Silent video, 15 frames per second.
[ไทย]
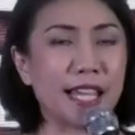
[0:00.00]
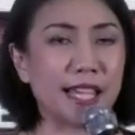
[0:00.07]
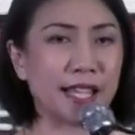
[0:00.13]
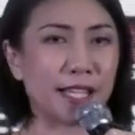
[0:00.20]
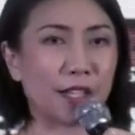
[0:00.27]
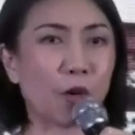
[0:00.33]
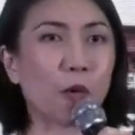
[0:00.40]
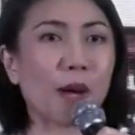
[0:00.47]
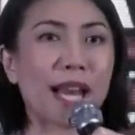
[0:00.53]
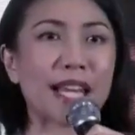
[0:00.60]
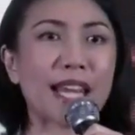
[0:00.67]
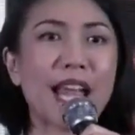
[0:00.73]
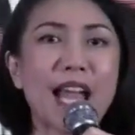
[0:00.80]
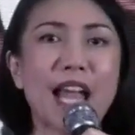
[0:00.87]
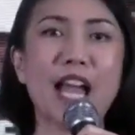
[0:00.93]
โครงการ
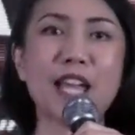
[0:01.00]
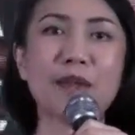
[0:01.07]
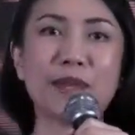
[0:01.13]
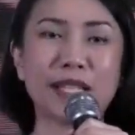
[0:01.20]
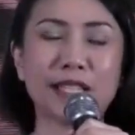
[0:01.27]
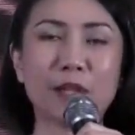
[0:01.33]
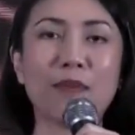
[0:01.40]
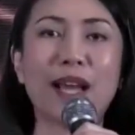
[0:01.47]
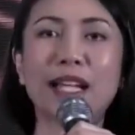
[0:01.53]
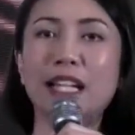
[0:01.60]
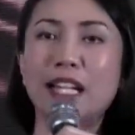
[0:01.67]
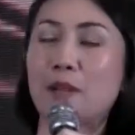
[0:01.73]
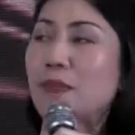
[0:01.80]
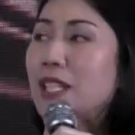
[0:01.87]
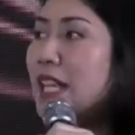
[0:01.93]
นี้ ให้มันสัมพันธ์กับ
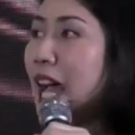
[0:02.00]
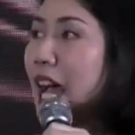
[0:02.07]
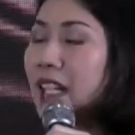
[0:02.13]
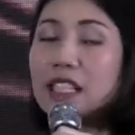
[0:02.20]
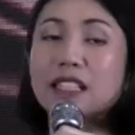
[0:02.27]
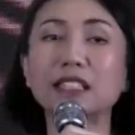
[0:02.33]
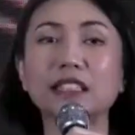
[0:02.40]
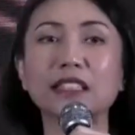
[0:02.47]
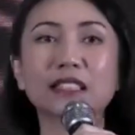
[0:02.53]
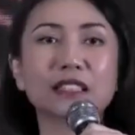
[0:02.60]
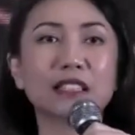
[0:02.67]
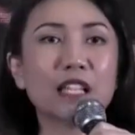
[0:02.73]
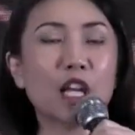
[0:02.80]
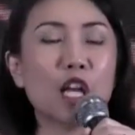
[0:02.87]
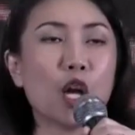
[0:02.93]
ธรรมชาติก็คือ
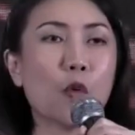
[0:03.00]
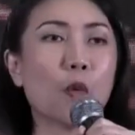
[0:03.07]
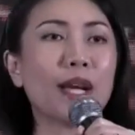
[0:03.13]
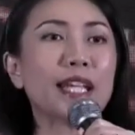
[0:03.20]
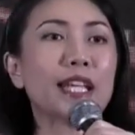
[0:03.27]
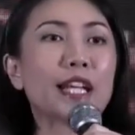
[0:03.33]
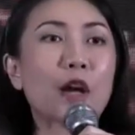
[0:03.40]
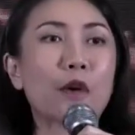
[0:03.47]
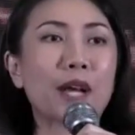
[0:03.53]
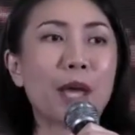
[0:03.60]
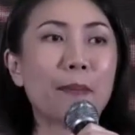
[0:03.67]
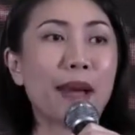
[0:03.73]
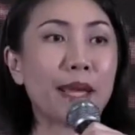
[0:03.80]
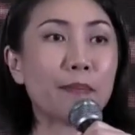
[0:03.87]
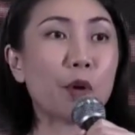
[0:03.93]
วันที่เราได้
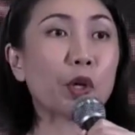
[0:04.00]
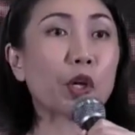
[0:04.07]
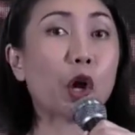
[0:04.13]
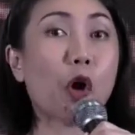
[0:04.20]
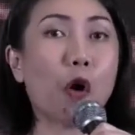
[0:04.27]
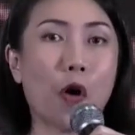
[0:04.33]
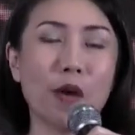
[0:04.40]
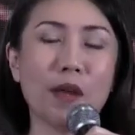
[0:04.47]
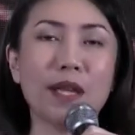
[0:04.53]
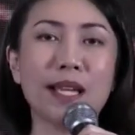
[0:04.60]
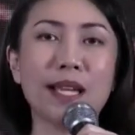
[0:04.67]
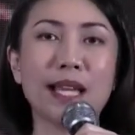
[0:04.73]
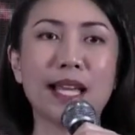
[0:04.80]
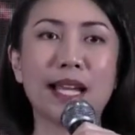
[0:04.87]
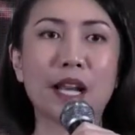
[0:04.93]
ไปบนเกาะ
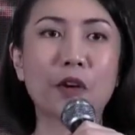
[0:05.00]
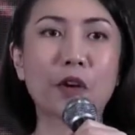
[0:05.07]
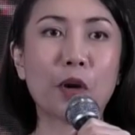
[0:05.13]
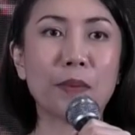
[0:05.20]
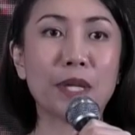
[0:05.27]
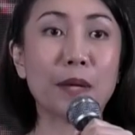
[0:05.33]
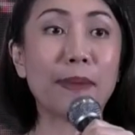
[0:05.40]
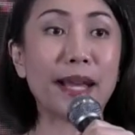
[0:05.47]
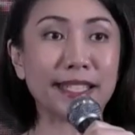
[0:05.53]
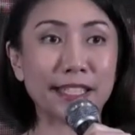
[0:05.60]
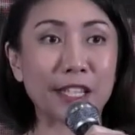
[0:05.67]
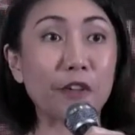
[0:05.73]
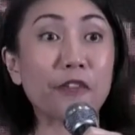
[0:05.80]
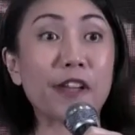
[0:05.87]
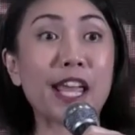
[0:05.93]
แล้วก็เพื่อไปเซ
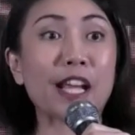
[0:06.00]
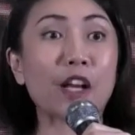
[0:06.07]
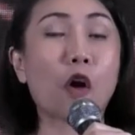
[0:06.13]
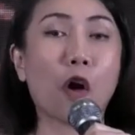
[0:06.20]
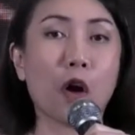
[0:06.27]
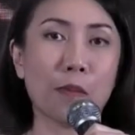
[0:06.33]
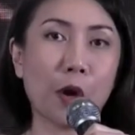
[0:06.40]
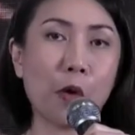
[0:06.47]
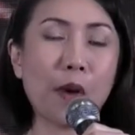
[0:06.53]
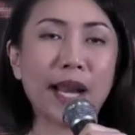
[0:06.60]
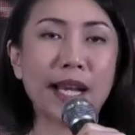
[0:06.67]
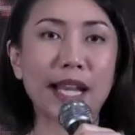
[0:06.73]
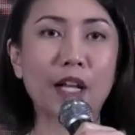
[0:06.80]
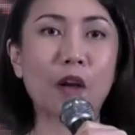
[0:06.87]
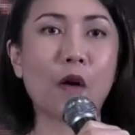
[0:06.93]
อร์เวยเกาะ เพราะว่า
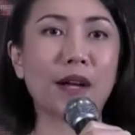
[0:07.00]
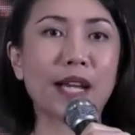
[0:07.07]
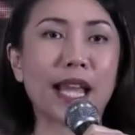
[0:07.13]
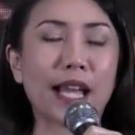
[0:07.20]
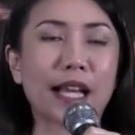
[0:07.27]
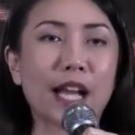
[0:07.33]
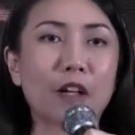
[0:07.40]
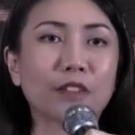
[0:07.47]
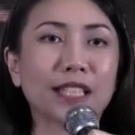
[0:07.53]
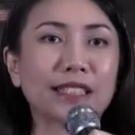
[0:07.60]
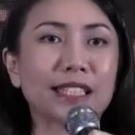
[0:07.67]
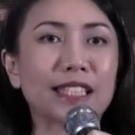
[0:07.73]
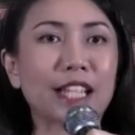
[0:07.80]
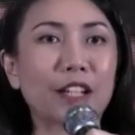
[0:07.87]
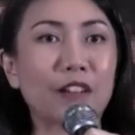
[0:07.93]
ในเกาะเนี่ยเขาตัด
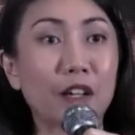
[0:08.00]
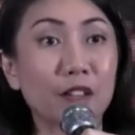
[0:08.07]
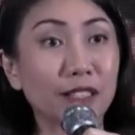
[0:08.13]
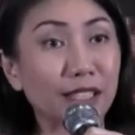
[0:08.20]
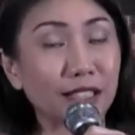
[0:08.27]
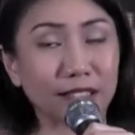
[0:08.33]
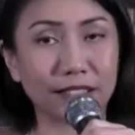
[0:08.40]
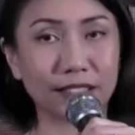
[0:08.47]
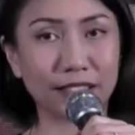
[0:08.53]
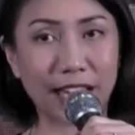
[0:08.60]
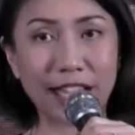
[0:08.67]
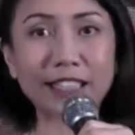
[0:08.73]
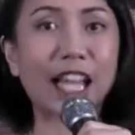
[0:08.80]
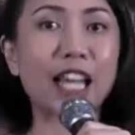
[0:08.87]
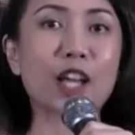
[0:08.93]
สินใจว่าเขาจะรั
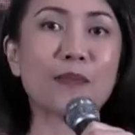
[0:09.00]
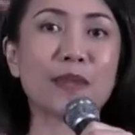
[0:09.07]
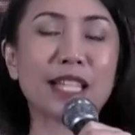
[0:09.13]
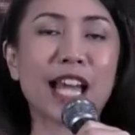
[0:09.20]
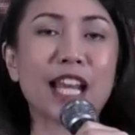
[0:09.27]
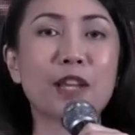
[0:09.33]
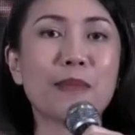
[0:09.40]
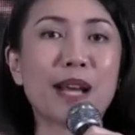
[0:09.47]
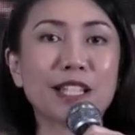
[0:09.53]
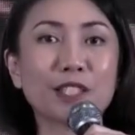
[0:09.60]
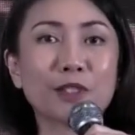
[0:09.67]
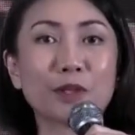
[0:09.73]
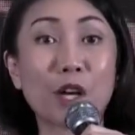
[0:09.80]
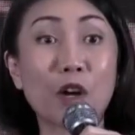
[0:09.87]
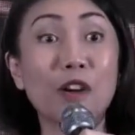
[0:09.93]
กษาธรรมชาติให้มากที่สุ
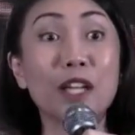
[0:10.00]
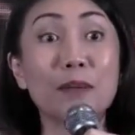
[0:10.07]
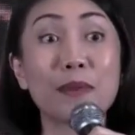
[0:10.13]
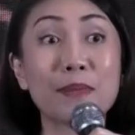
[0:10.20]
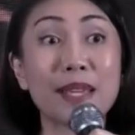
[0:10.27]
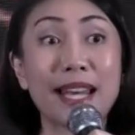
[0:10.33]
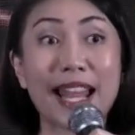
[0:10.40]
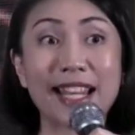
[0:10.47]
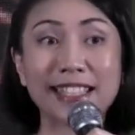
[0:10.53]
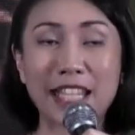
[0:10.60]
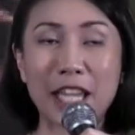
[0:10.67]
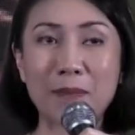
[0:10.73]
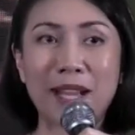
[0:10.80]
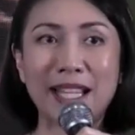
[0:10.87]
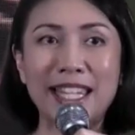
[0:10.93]
ดเขาเลยไม่มีแลนด์สเค
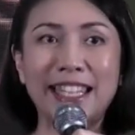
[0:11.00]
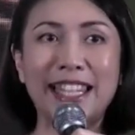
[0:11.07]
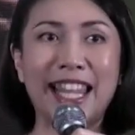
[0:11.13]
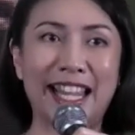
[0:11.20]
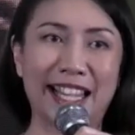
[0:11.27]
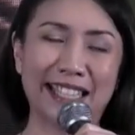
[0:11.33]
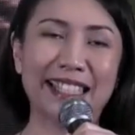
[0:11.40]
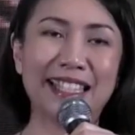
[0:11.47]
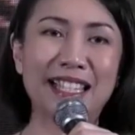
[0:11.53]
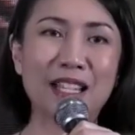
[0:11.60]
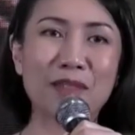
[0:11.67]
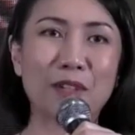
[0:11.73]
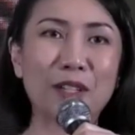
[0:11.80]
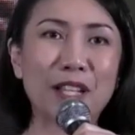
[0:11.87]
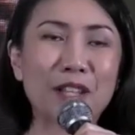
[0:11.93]
ปอาร์เคเต็ก
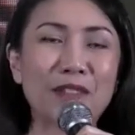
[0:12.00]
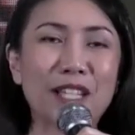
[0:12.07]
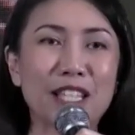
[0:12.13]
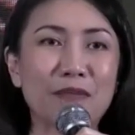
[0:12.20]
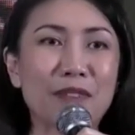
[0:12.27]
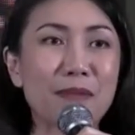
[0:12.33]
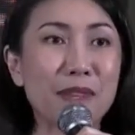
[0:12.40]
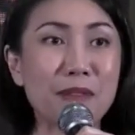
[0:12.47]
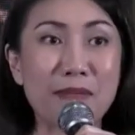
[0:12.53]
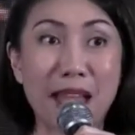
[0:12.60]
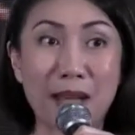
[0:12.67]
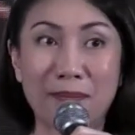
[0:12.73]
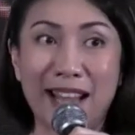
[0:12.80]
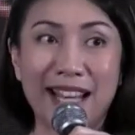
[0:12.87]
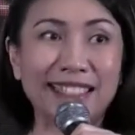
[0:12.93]
เพราะฉะนั้นมันจะไม่มีแบ
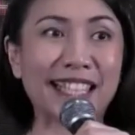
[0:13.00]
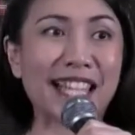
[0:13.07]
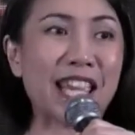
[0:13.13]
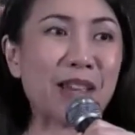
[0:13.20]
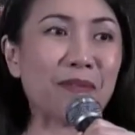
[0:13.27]
บแลนด์สเคป